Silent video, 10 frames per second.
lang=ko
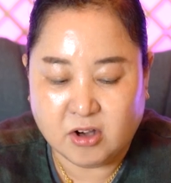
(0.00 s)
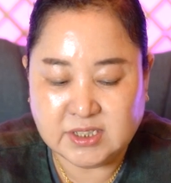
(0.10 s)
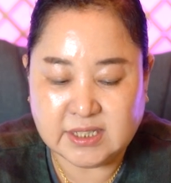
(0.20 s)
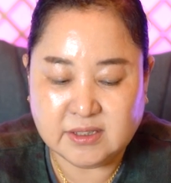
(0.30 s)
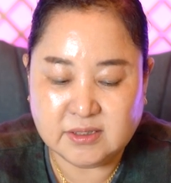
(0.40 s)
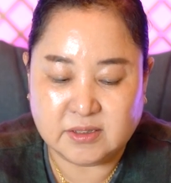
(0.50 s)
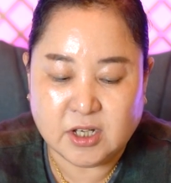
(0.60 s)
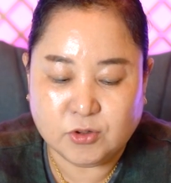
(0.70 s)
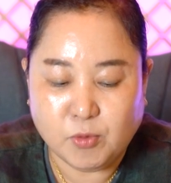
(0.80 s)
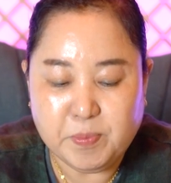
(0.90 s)
어쨌든
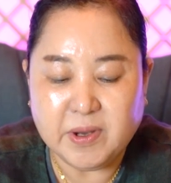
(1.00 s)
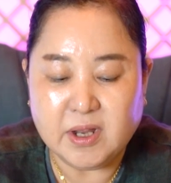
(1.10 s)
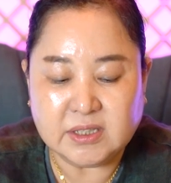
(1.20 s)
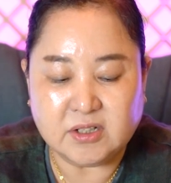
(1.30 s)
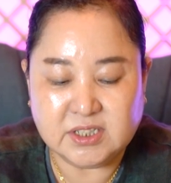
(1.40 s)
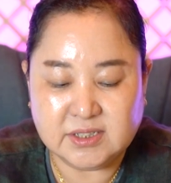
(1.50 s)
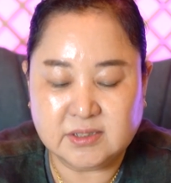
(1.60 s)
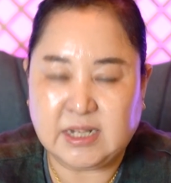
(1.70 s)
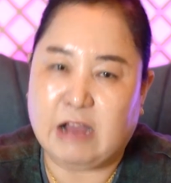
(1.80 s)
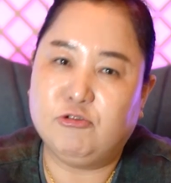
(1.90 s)
돈벼락
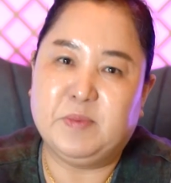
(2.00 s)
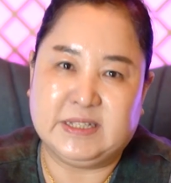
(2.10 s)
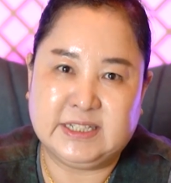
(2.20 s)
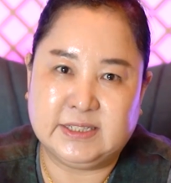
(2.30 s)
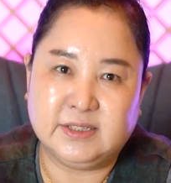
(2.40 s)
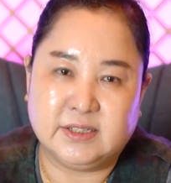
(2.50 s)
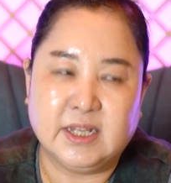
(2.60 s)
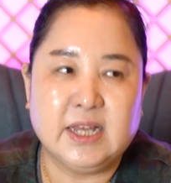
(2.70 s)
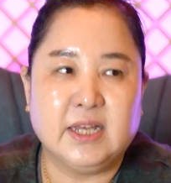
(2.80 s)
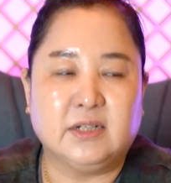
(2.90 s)
터지는 가구 배치는
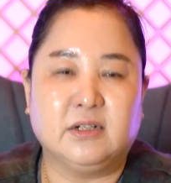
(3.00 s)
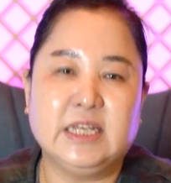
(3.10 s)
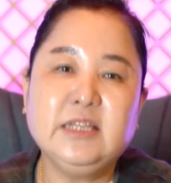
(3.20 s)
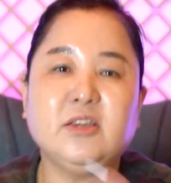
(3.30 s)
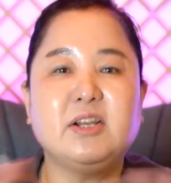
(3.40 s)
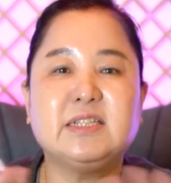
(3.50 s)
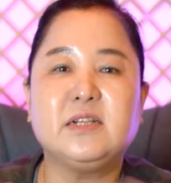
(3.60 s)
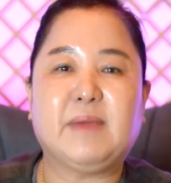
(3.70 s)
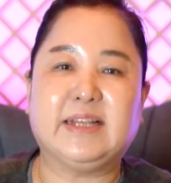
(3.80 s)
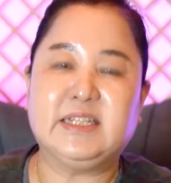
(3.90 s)
어,
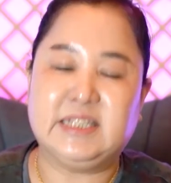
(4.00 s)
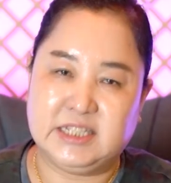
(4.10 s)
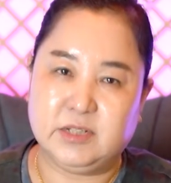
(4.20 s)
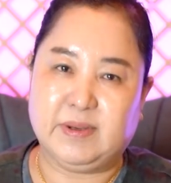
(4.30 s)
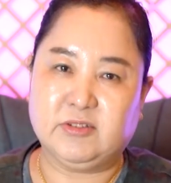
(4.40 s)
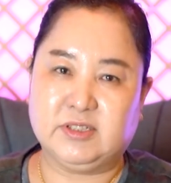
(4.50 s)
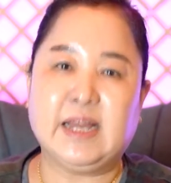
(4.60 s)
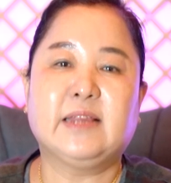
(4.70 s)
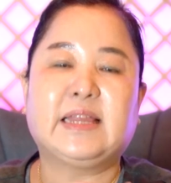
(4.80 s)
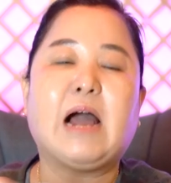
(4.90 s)
인터넷을 많이 뒤져봐도
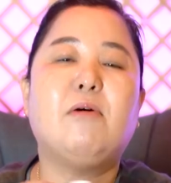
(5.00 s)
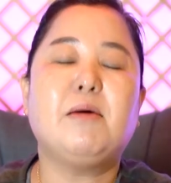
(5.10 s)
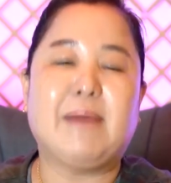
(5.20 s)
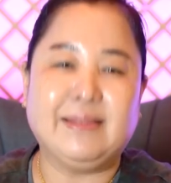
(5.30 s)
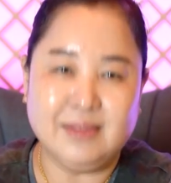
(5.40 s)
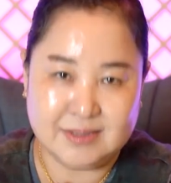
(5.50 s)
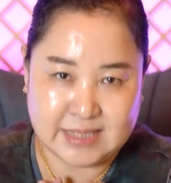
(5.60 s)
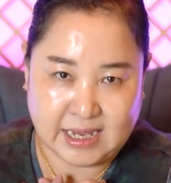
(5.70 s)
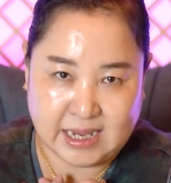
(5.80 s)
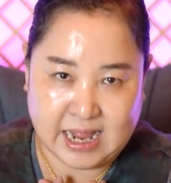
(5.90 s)
나와 맞는
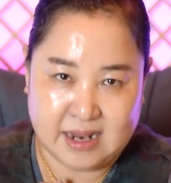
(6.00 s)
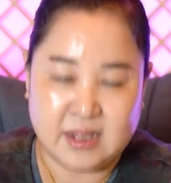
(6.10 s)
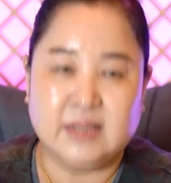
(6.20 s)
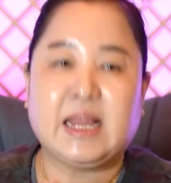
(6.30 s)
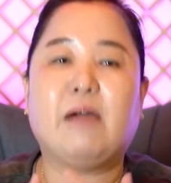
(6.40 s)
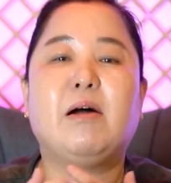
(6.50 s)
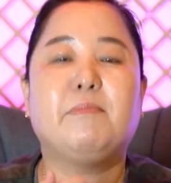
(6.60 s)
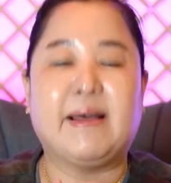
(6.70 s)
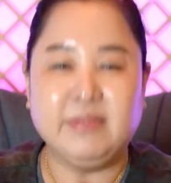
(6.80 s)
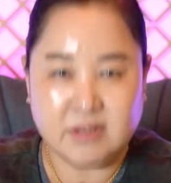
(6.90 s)
색깔, 나와
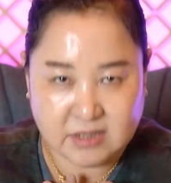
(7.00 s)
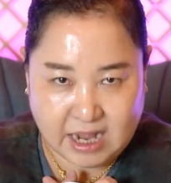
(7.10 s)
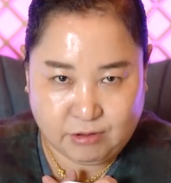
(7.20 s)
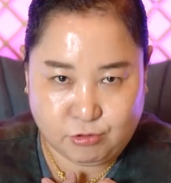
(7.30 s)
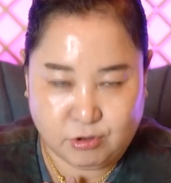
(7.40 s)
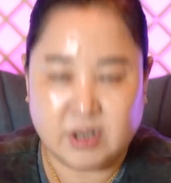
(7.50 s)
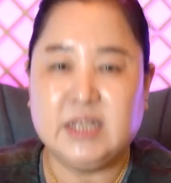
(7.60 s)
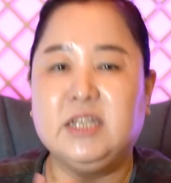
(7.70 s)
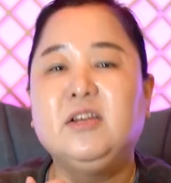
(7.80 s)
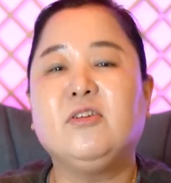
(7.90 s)
맞는 가구
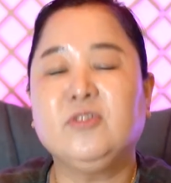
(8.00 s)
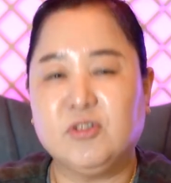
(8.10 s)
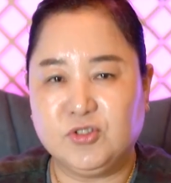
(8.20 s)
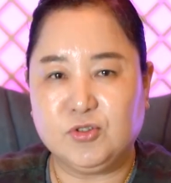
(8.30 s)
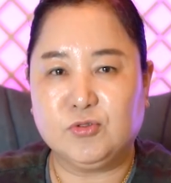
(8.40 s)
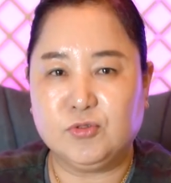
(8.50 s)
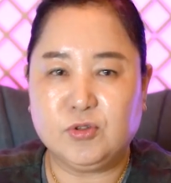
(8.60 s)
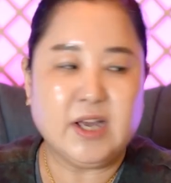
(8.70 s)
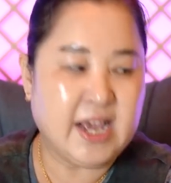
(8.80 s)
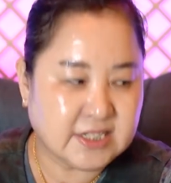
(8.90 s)
이런 것
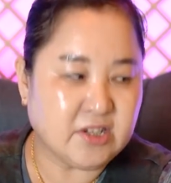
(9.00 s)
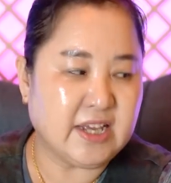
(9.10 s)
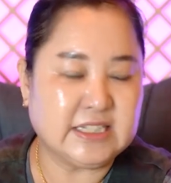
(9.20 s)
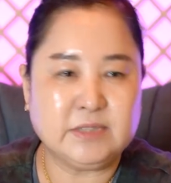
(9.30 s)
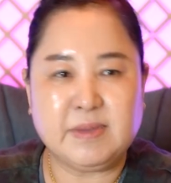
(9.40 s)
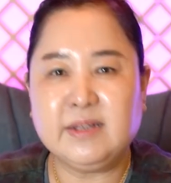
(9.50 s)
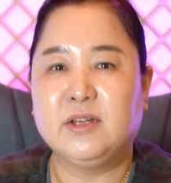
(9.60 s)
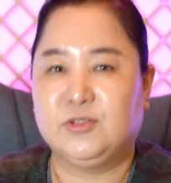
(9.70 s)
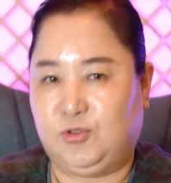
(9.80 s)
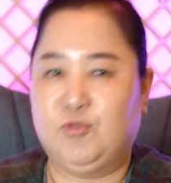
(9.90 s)
쪽으로
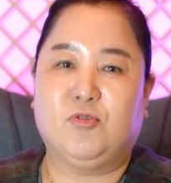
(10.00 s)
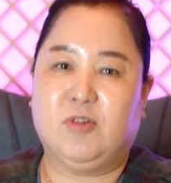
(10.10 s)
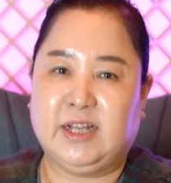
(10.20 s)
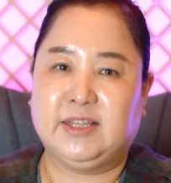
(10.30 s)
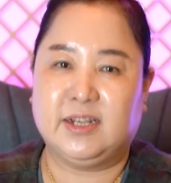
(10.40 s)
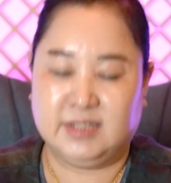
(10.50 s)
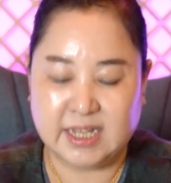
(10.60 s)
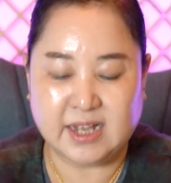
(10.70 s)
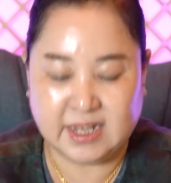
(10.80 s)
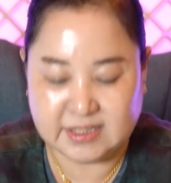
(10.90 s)
하셔야지만 좋을 것 같다는
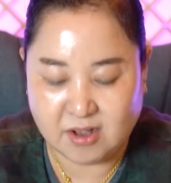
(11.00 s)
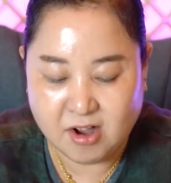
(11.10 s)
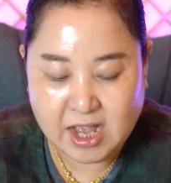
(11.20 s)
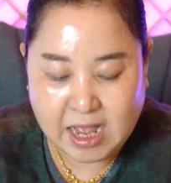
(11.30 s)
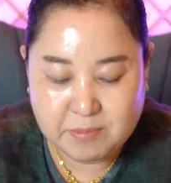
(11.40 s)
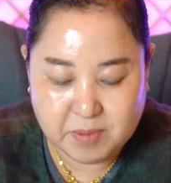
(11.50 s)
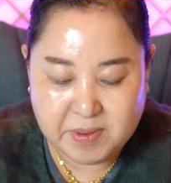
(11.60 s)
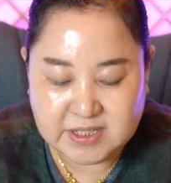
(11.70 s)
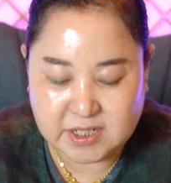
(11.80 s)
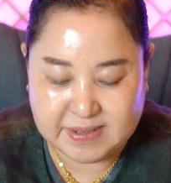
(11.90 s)
생각에서 한번
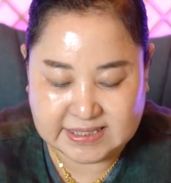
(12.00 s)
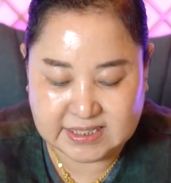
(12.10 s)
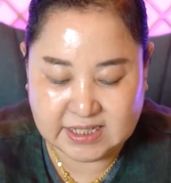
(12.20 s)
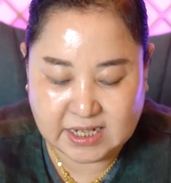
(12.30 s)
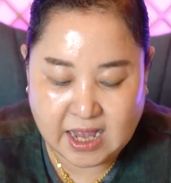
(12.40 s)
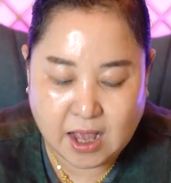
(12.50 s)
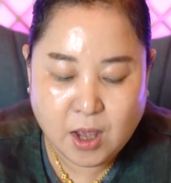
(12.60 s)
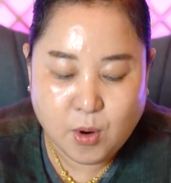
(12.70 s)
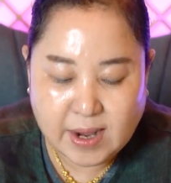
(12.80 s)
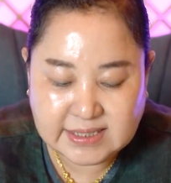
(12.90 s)
펼쳐봤으니까
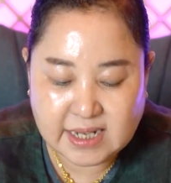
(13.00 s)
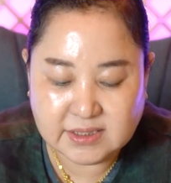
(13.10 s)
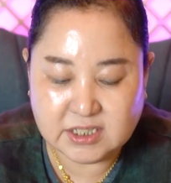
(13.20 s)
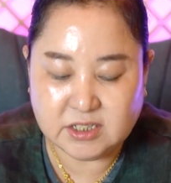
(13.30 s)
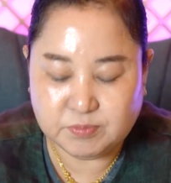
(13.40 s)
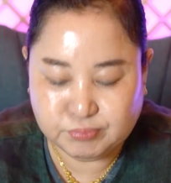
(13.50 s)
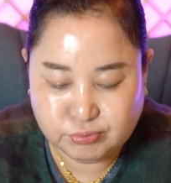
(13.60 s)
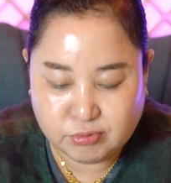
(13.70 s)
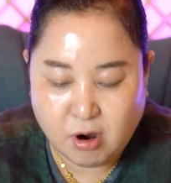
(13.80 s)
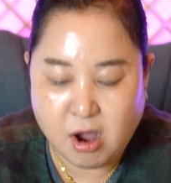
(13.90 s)
화장실,
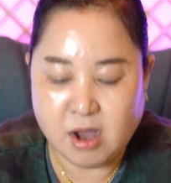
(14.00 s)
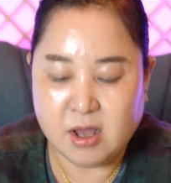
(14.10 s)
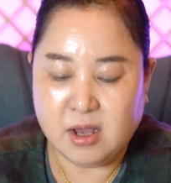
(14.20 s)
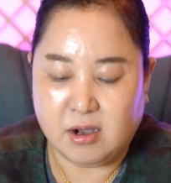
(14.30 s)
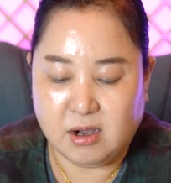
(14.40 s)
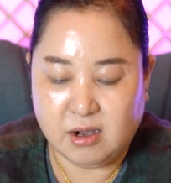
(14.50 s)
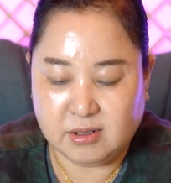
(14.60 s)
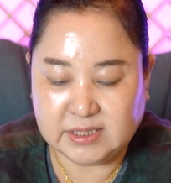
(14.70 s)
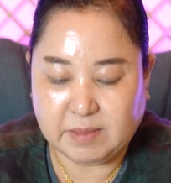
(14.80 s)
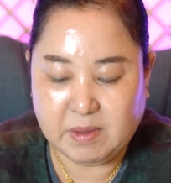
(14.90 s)
부엌,
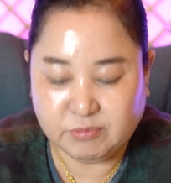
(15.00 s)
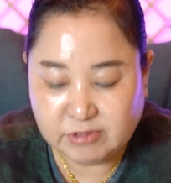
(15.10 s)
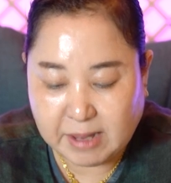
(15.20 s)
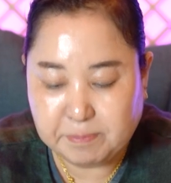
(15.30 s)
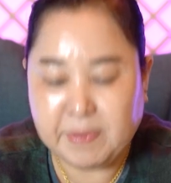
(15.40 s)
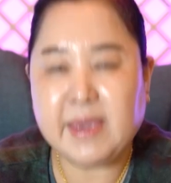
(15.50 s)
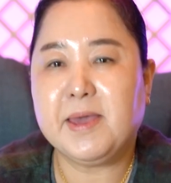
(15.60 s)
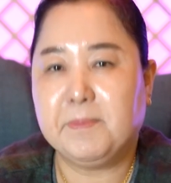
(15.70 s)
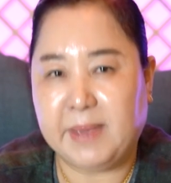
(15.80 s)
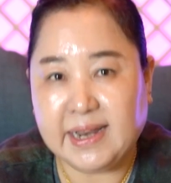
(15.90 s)
어, 그 다음에 문
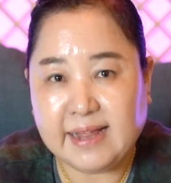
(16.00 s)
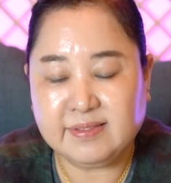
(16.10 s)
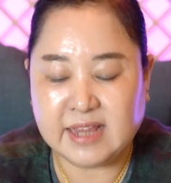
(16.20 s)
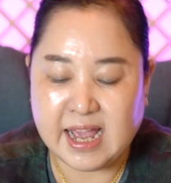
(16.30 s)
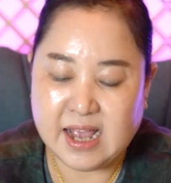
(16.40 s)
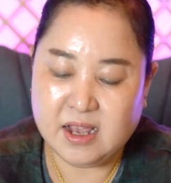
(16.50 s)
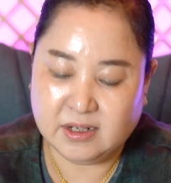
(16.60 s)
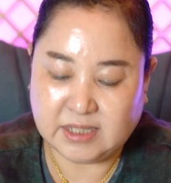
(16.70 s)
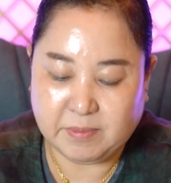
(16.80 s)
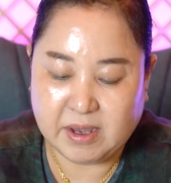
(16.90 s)
앞에 베란다
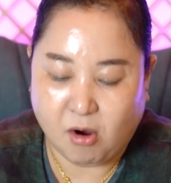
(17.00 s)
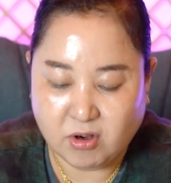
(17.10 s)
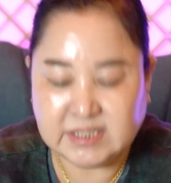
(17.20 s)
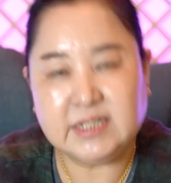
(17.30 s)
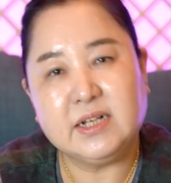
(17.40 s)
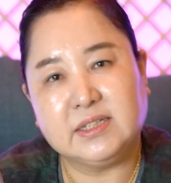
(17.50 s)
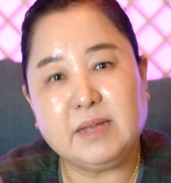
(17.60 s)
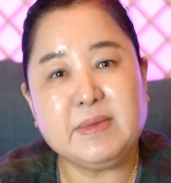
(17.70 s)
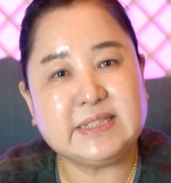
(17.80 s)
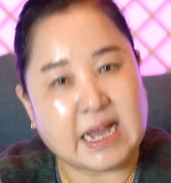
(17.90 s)
그 다음에 거실, 그
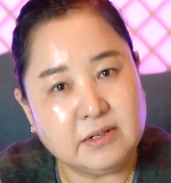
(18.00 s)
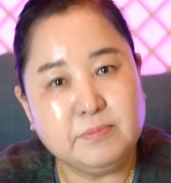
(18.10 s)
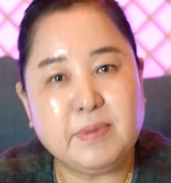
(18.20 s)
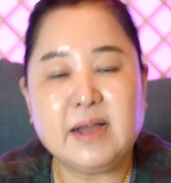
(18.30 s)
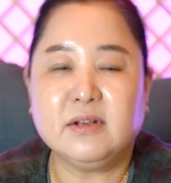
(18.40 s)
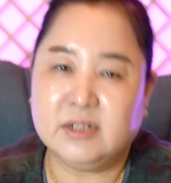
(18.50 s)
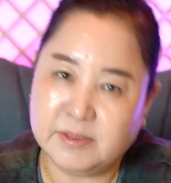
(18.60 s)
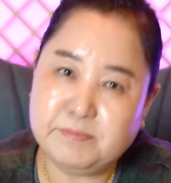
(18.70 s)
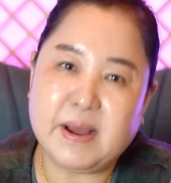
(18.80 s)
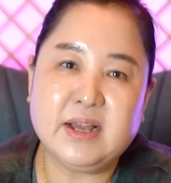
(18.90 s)
다음에 작은 방,
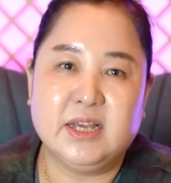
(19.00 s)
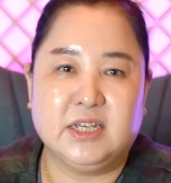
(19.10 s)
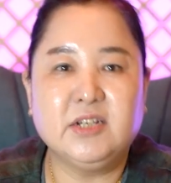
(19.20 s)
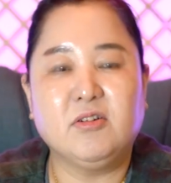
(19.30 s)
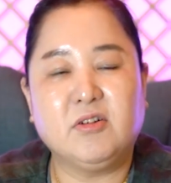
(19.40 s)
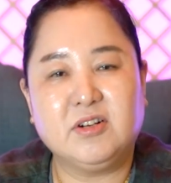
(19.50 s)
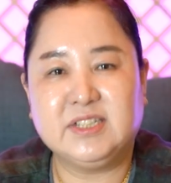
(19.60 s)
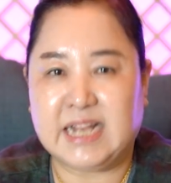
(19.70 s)
큰 방 이런 거를